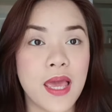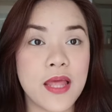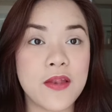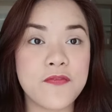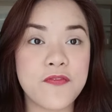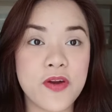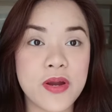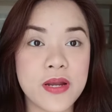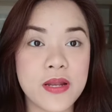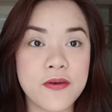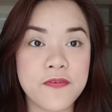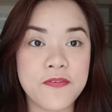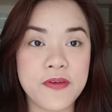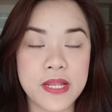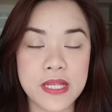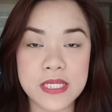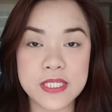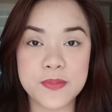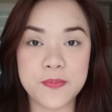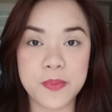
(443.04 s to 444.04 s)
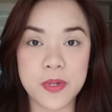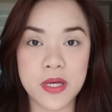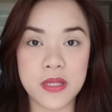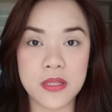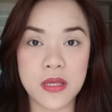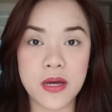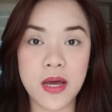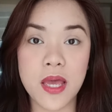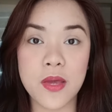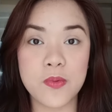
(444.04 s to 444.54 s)
And for the finished
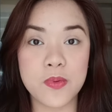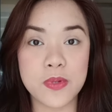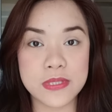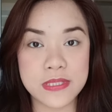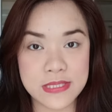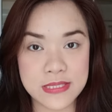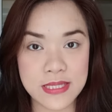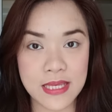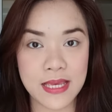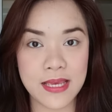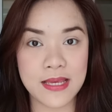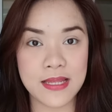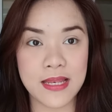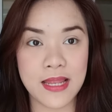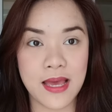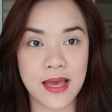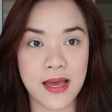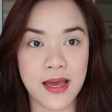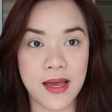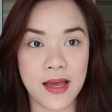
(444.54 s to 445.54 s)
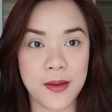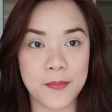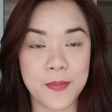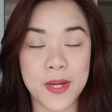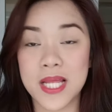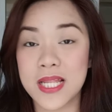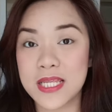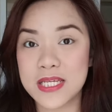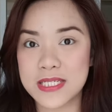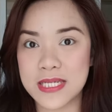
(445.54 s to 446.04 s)
product, I would say na
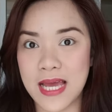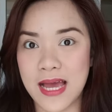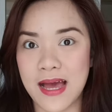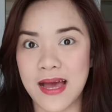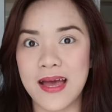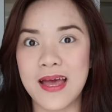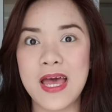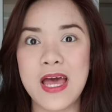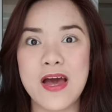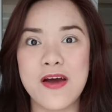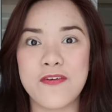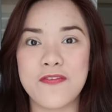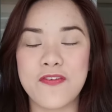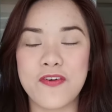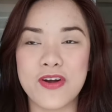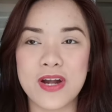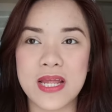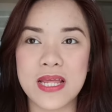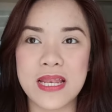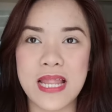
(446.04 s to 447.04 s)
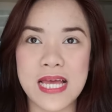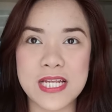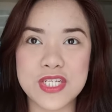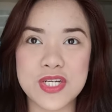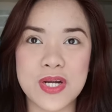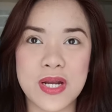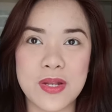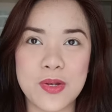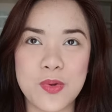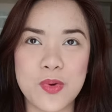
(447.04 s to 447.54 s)
maganda siya for a
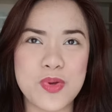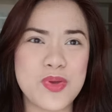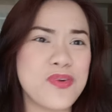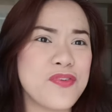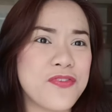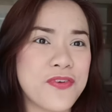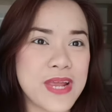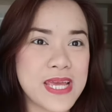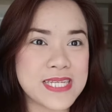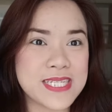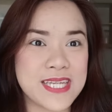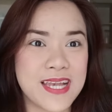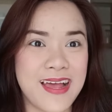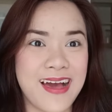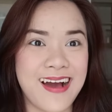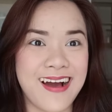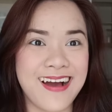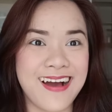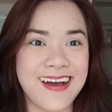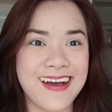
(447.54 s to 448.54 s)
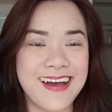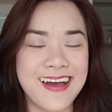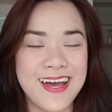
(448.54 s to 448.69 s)
natural look. Yung fresh lang.